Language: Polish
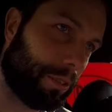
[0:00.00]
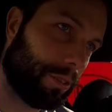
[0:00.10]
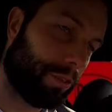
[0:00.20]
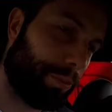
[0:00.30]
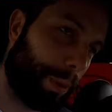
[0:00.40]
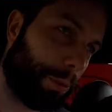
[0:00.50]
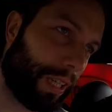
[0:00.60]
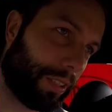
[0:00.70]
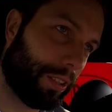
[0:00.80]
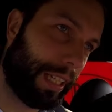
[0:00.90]
w
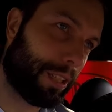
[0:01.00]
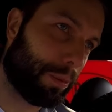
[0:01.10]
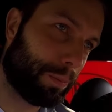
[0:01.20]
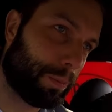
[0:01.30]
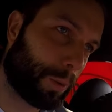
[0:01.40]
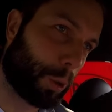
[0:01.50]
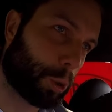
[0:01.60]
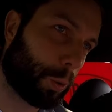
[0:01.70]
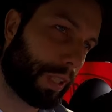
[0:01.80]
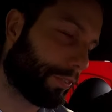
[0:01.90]
piłkę, to jaką
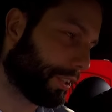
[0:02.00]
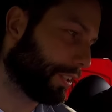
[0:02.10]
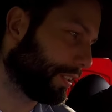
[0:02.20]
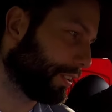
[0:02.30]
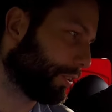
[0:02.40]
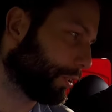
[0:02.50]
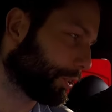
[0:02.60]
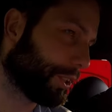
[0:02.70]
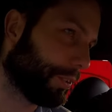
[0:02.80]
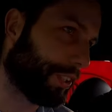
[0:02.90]
koszulkę wtedy
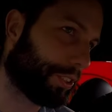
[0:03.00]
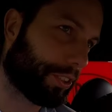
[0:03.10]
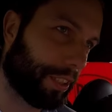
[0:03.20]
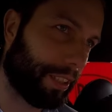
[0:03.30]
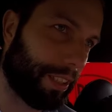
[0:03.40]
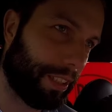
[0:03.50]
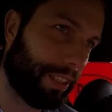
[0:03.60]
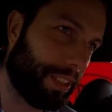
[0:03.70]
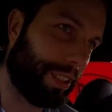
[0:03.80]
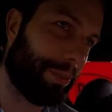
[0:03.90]
nosiłeś?
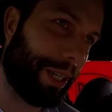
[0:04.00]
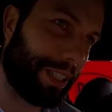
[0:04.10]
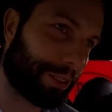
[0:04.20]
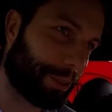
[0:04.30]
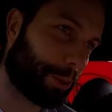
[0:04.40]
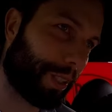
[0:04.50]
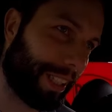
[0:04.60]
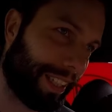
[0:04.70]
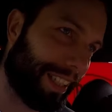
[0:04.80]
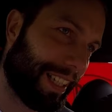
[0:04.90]
E, miałeś koszulkę